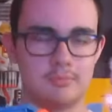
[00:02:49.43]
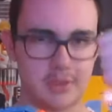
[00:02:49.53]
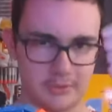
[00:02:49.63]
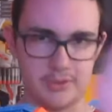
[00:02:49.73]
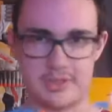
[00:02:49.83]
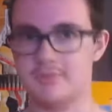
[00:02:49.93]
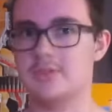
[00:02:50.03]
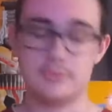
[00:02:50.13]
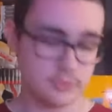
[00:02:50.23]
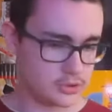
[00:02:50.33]
bravo Air.
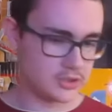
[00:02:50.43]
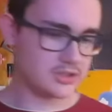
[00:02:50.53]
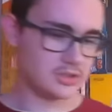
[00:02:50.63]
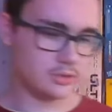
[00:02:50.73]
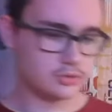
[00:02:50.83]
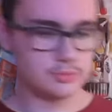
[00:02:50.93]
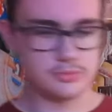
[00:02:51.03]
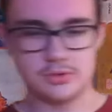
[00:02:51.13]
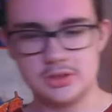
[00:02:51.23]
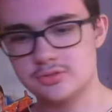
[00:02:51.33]
Ça c'est
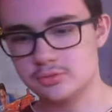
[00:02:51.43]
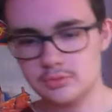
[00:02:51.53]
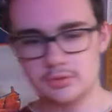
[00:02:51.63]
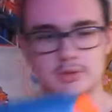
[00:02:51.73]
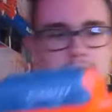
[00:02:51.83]
exceptionnel, surtout quand on a